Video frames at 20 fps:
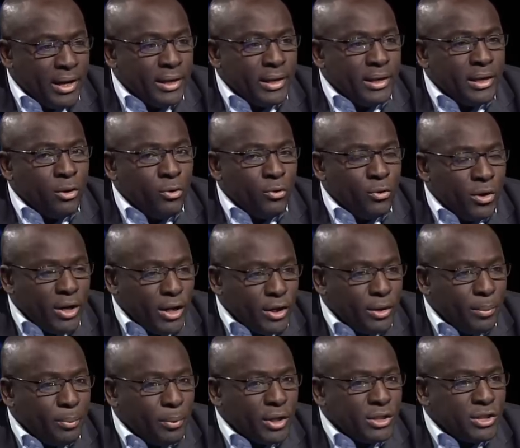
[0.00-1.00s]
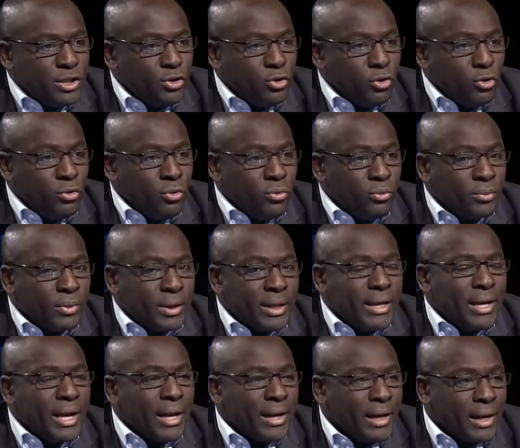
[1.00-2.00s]
il est l'un des présidents
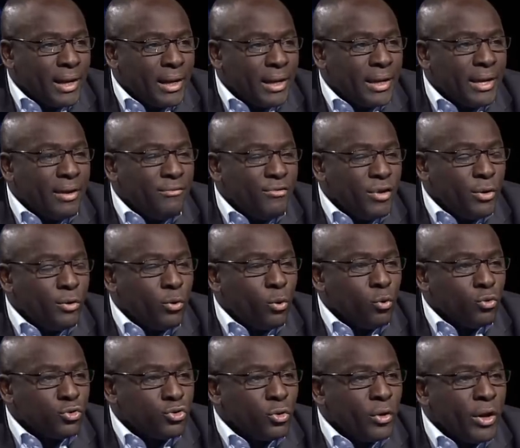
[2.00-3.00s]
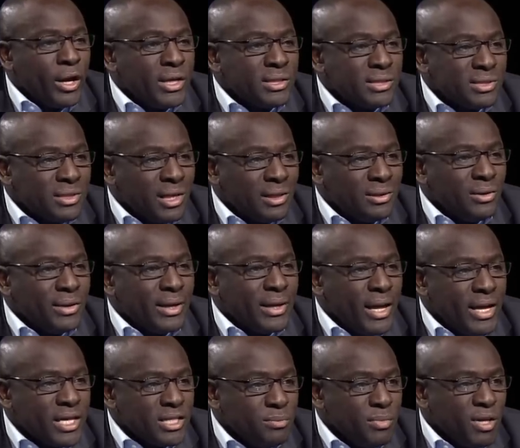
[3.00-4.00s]
qui, a créé, qui vient de construire un stade de
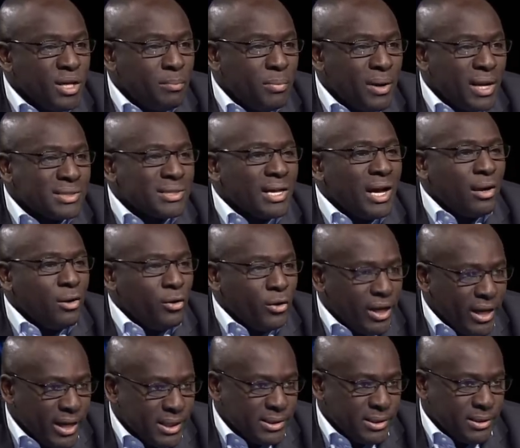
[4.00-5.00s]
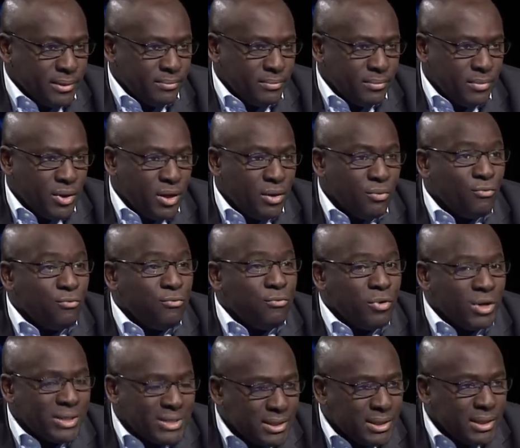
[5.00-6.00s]
15 000 places à l'anglaise.
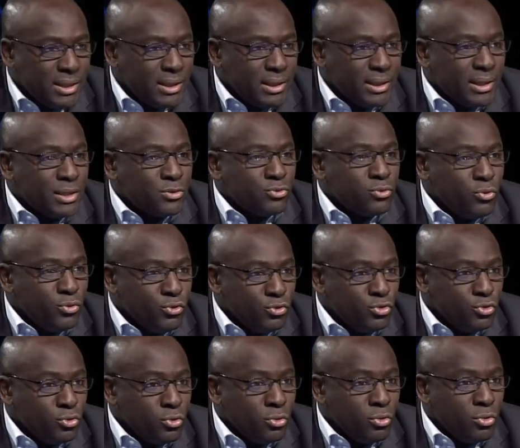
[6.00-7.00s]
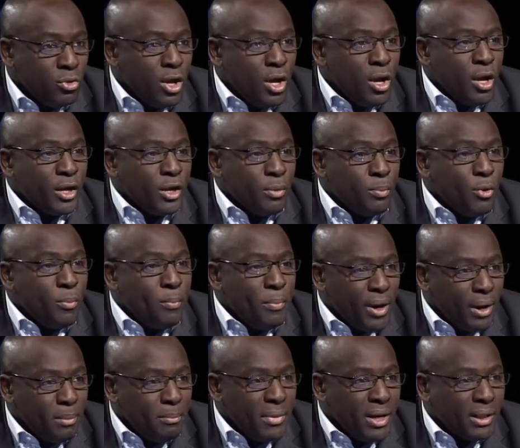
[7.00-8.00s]
Voici des solutions qui peuvent
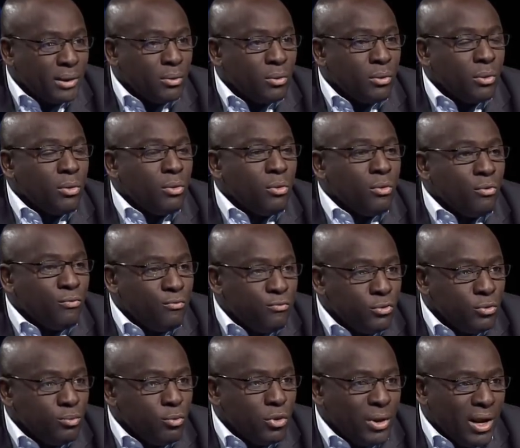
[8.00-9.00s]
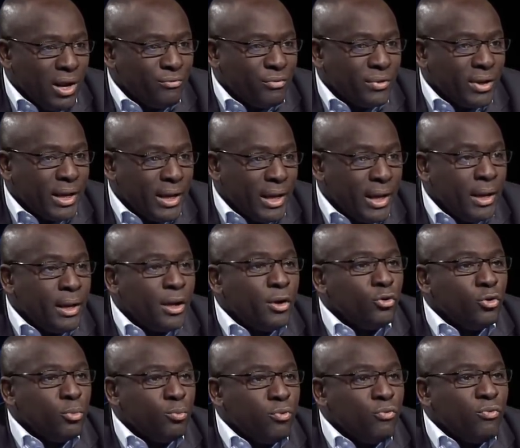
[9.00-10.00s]
permettre au football africain
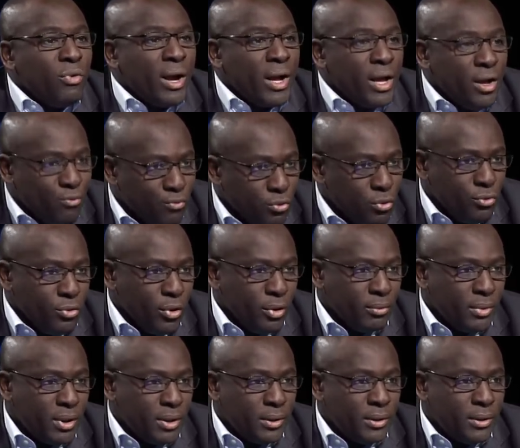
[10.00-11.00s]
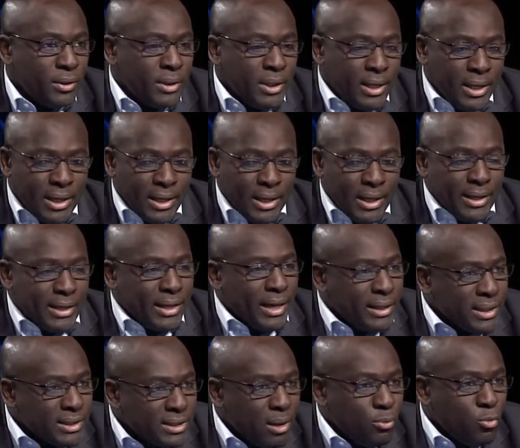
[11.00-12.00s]
de pouvoir évoluer. Il y a
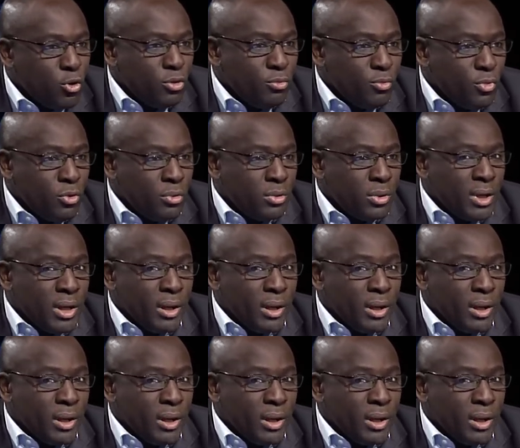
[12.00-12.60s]
des abonnements,